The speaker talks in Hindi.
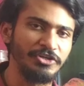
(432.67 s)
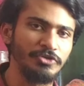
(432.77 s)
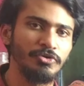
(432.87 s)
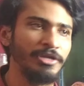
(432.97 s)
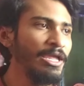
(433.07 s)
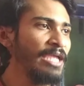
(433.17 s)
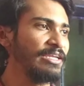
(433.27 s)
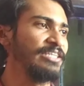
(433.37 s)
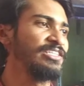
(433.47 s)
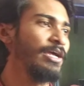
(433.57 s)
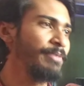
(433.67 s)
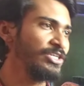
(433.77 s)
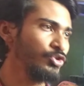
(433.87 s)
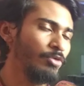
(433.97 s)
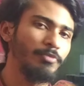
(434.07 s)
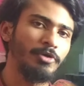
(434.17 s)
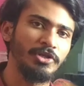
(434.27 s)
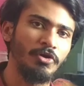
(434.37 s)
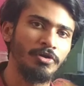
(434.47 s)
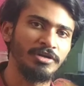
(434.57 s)
वीडियो है कैसे आप एक शॉर्ट बॉडी
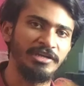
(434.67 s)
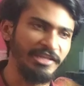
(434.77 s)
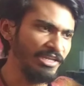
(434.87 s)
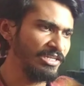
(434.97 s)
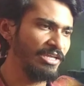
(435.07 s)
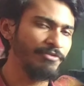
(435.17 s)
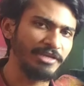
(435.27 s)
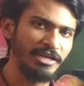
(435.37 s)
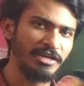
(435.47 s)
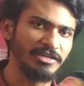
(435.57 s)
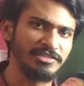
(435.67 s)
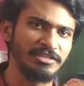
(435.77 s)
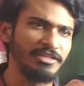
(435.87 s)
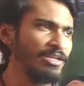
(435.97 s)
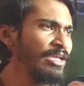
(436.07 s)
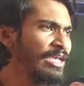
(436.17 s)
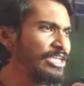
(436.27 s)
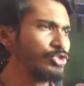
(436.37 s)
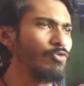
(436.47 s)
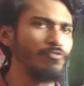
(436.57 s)
हॉर्न का टेक केयर वगैरह कर सकते हैं
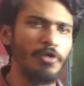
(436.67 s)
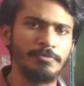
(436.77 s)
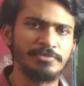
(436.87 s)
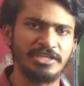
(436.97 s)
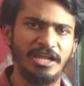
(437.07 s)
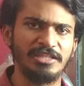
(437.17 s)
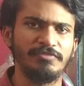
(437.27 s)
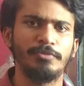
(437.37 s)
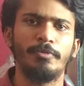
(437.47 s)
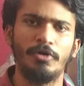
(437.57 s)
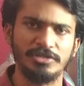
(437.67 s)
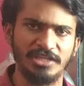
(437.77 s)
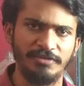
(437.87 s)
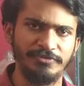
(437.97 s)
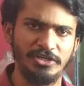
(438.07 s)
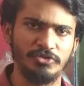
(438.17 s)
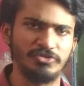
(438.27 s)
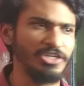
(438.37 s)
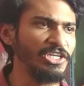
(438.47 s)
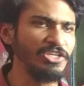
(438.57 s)
इसको वॉर्म्स खिलाते हुए बहुत सारा
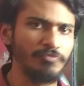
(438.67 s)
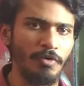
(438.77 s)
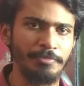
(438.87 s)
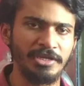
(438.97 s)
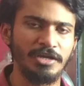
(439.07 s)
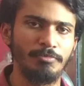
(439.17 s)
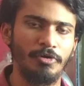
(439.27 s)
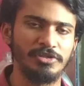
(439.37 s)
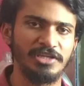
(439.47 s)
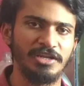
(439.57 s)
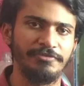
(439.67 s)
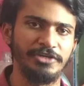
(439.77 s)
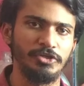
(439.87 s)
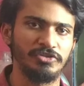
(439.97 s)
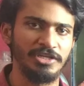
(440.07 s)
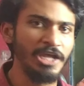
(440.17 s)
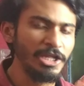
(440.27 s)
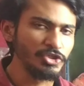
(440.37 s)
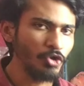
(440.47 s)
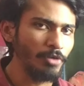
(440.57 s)
वीडियोज है डी वार्मिंग का बहुत सारा वीडियोज है
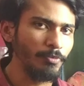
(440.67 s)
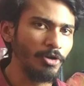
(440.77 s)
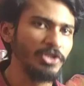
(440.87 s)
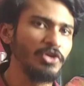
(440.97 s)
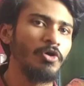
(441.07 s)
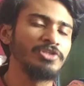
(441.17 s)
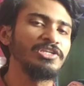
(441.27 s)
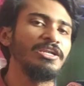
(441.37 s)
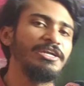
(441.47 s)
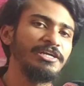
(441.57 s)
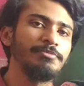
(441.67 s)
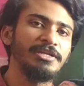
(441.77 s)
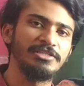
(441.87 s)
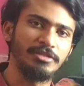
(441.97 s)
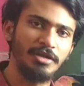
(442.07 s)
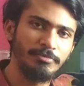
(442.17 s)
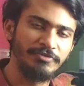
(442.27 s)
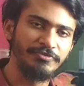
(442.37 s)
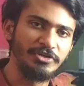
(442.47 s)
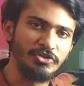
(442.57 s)
शॉर्ट बॉडी हॉर्न से रिलेटेड मेरा जितना
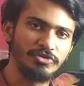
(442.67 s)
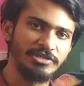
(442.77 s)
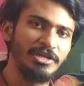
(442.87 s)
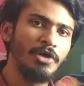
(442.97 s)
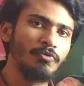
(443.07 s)
भी वीडियोज है